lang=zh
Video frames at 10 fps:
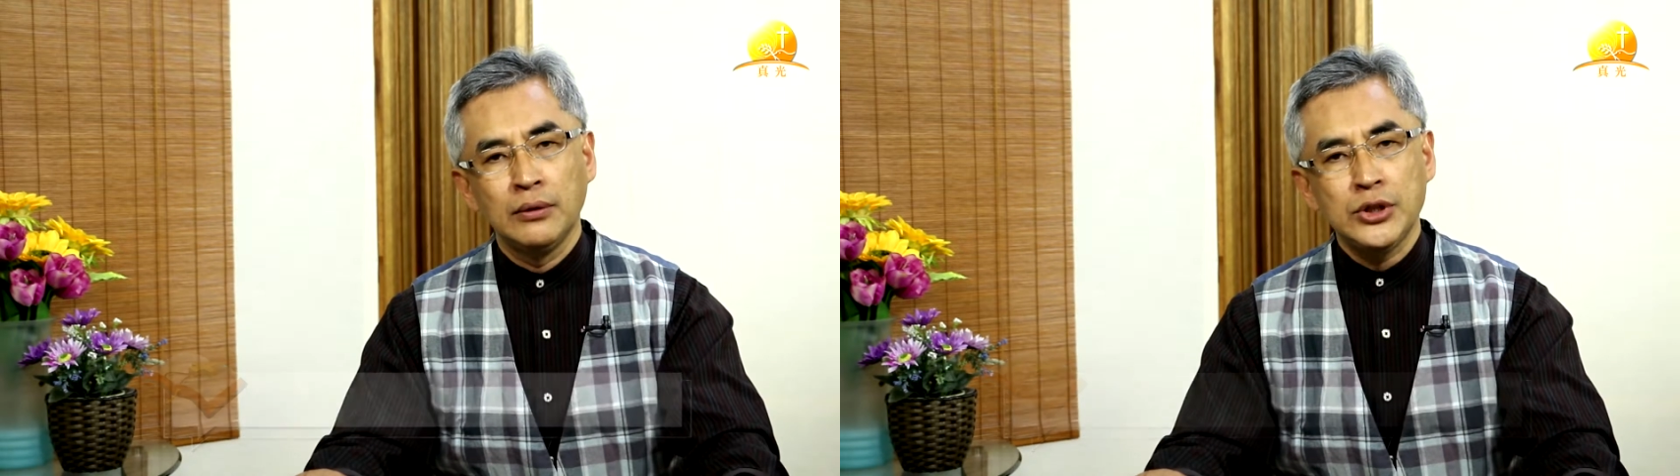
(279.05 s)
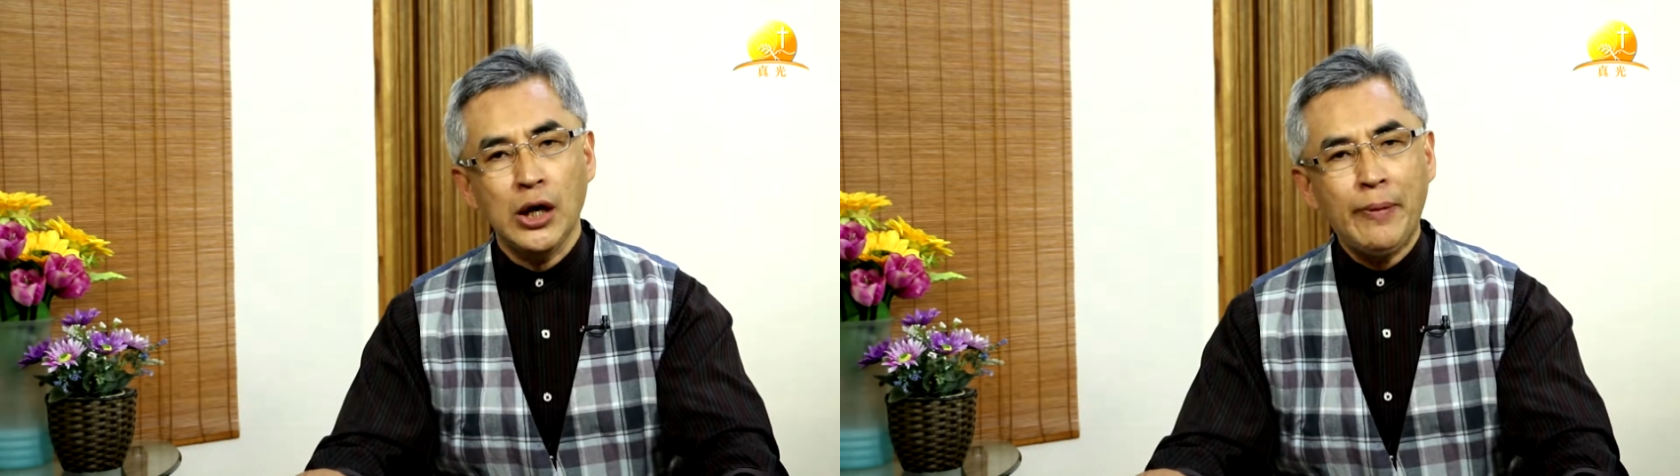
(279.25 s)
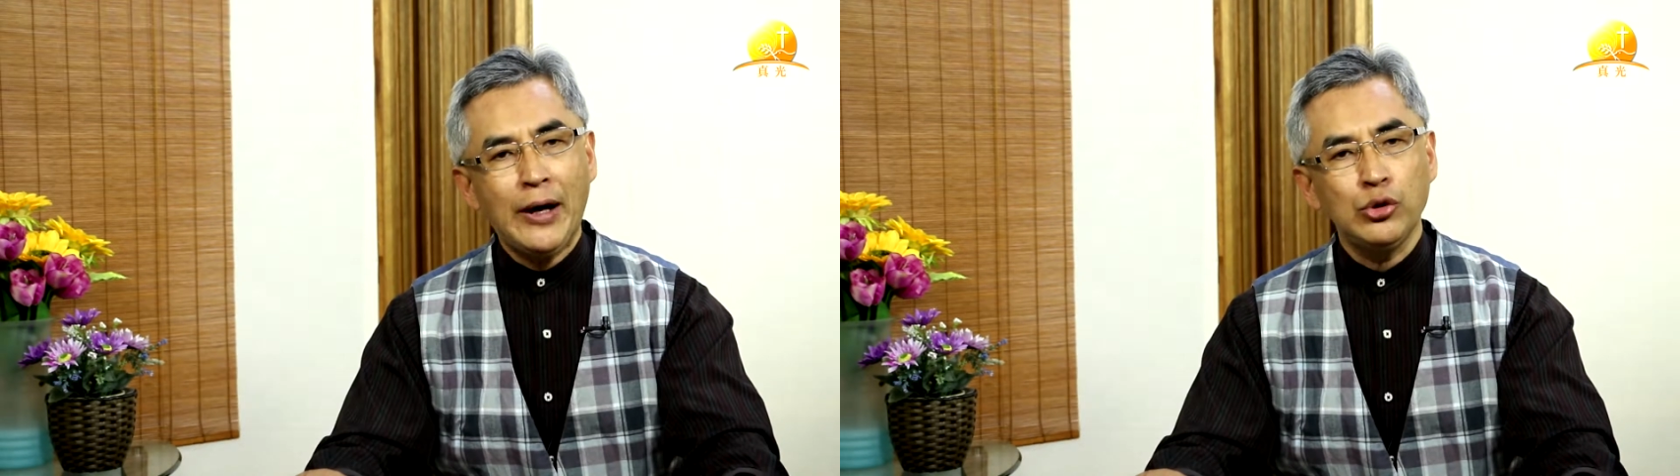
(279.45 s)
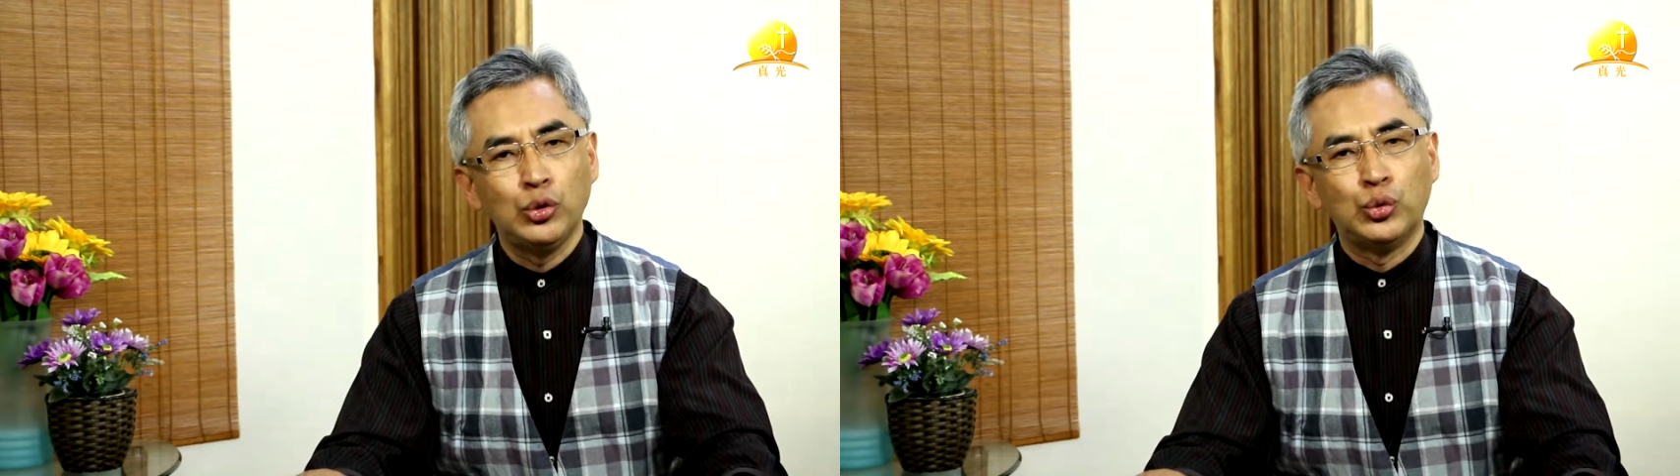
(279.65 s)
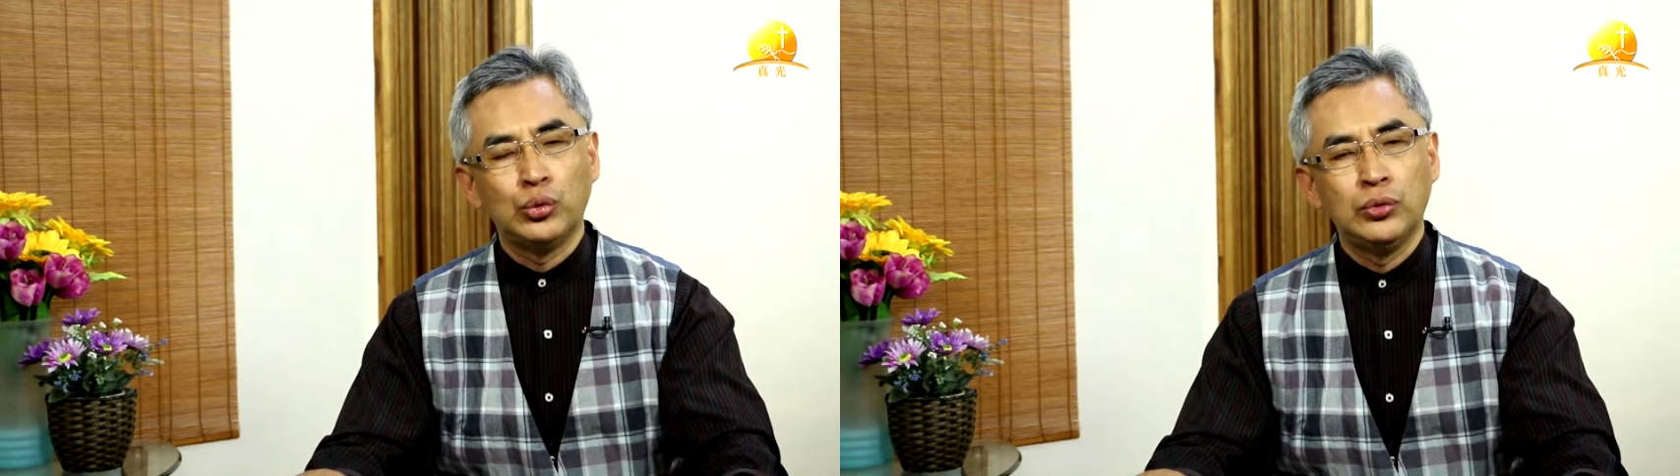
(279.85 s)
加巴
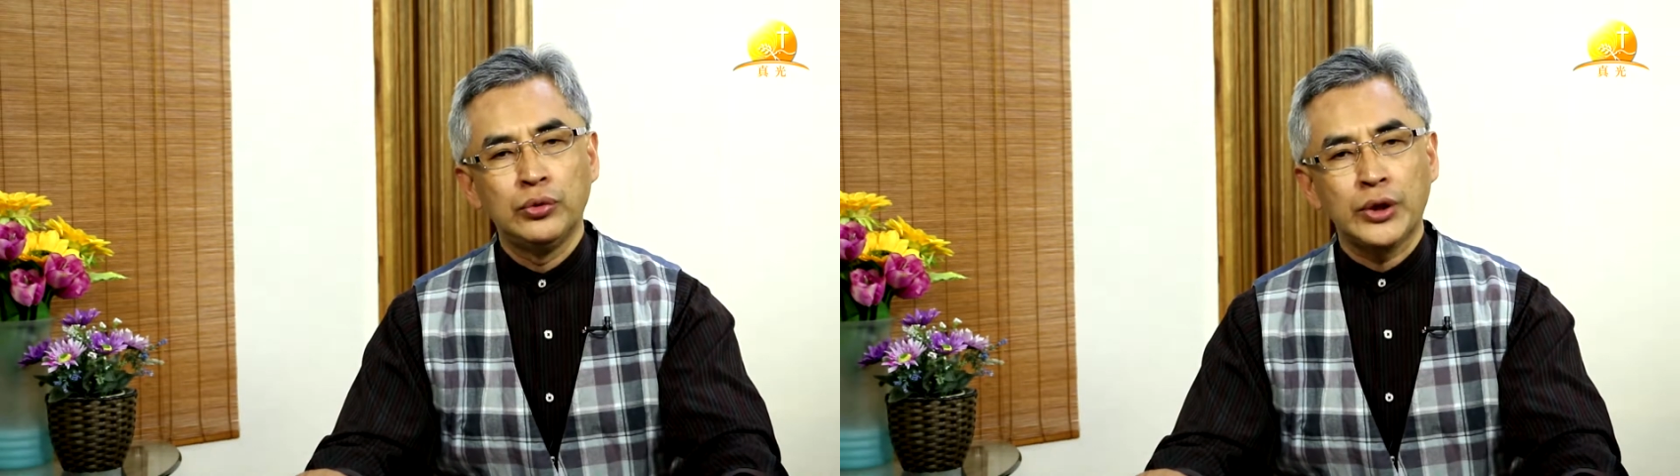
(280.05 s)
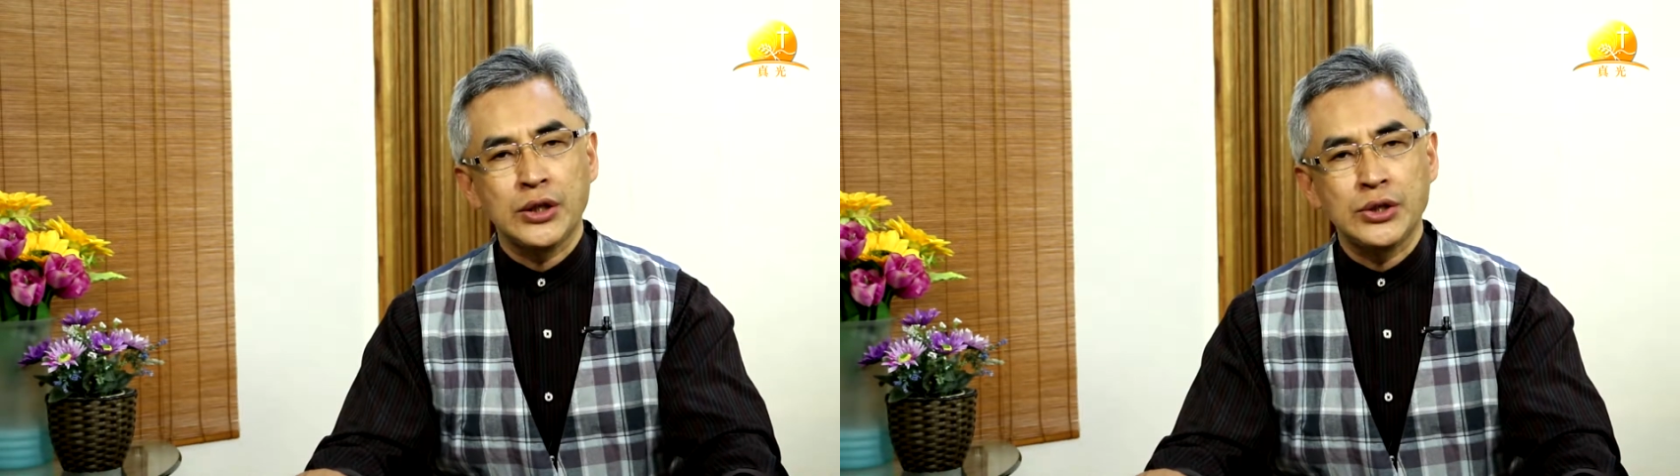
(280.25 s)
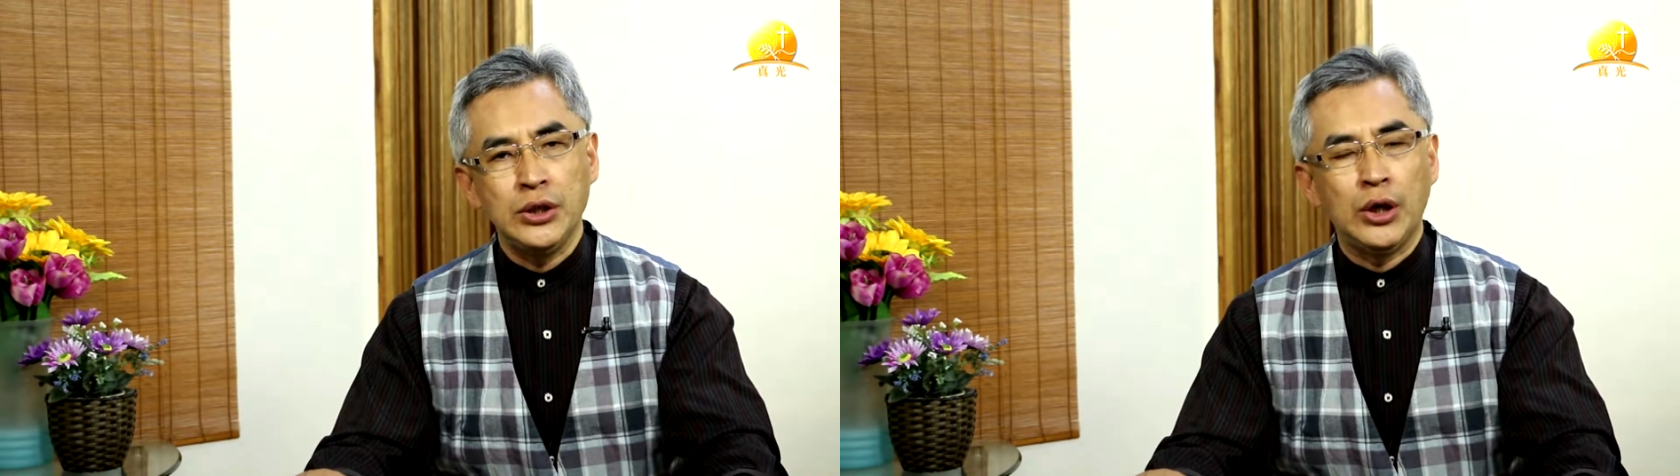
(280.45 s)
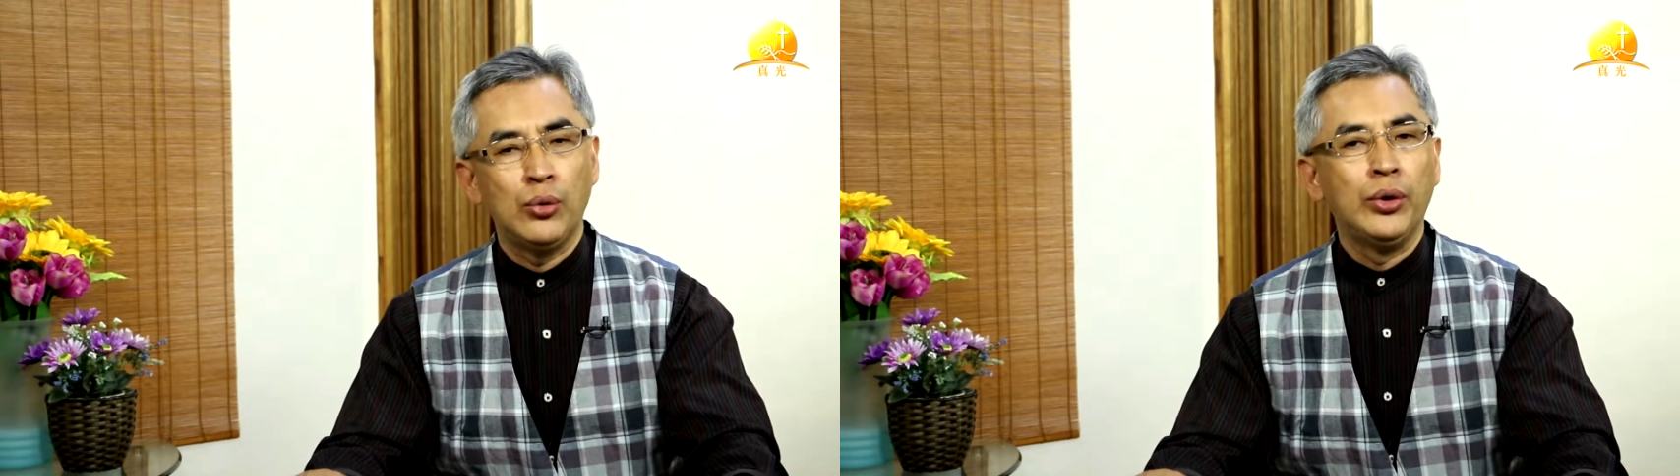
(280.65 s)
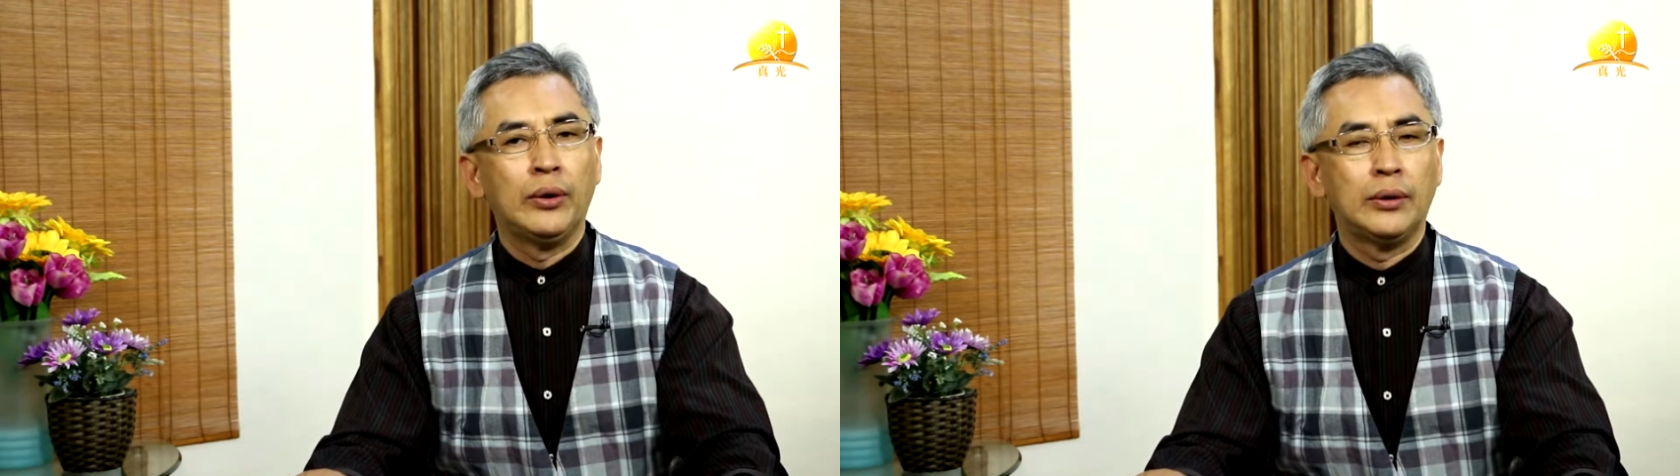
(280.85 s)
鲁它是一
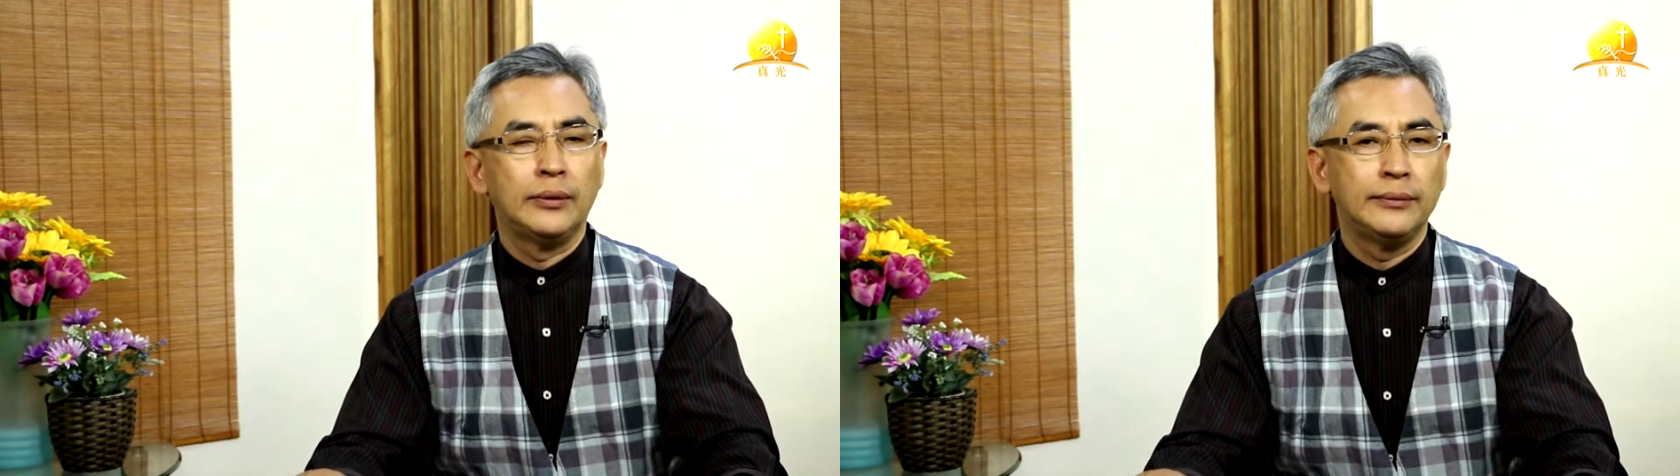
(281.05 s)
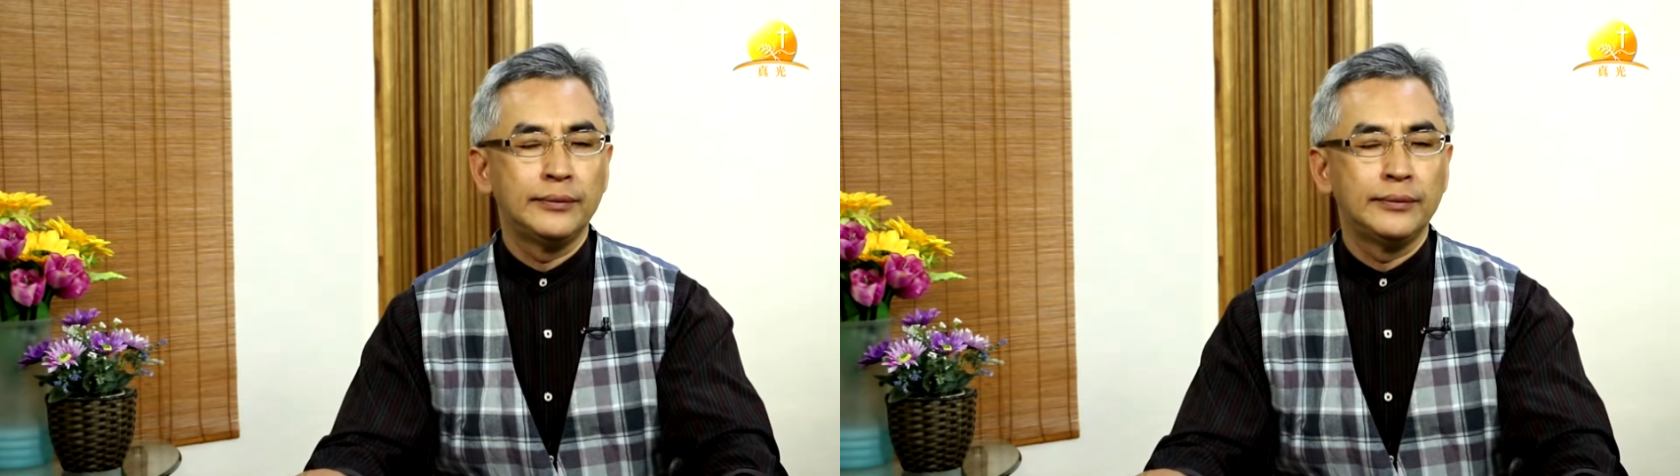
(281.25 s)
条运河，